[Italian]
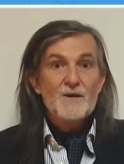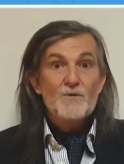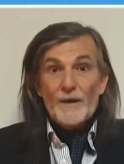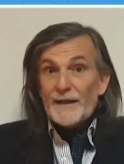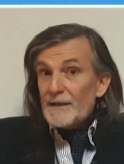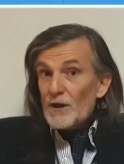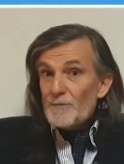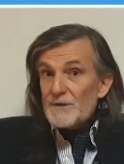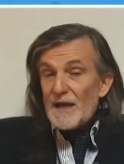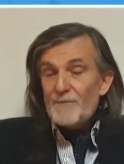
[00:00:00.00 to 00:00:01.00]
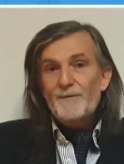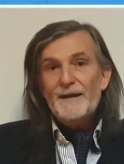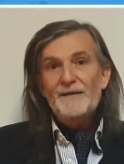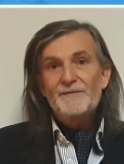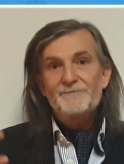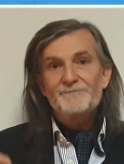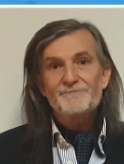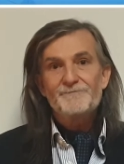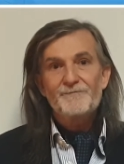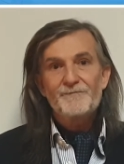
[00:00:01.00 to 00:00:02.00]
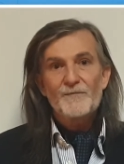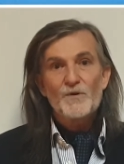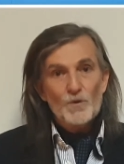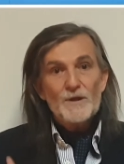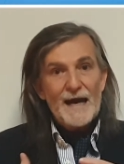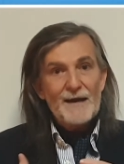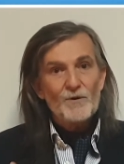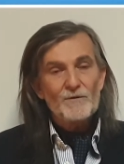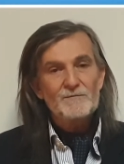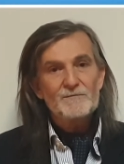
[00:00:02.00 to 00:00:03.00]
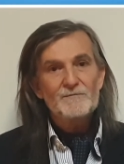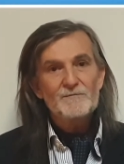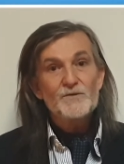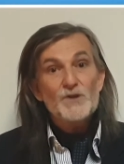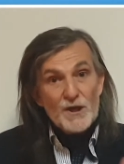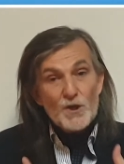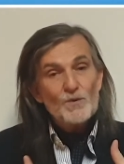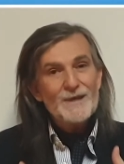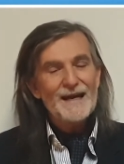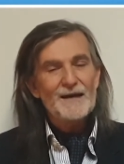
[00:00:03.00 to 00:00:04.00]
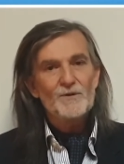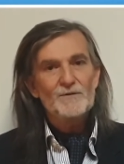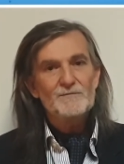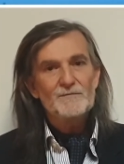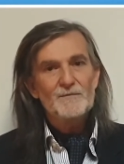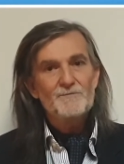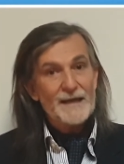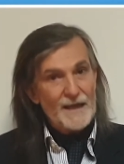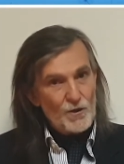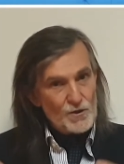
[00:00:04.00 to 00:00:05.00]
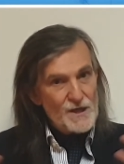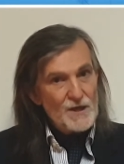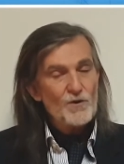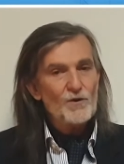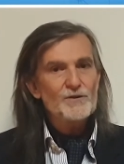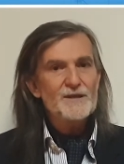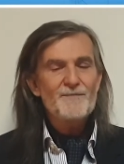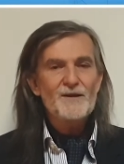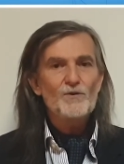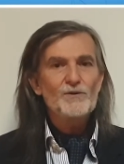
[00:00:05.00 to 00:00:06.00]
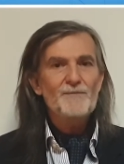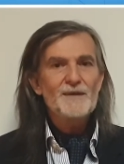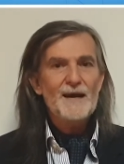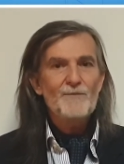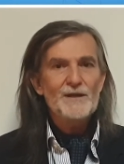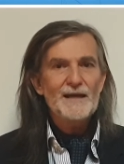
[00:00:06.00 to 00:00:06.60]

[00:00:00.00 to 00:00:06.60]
Guardate come siamo bravi. Chiudiamo, ci chiudiamo, perché così non contaminiamo gli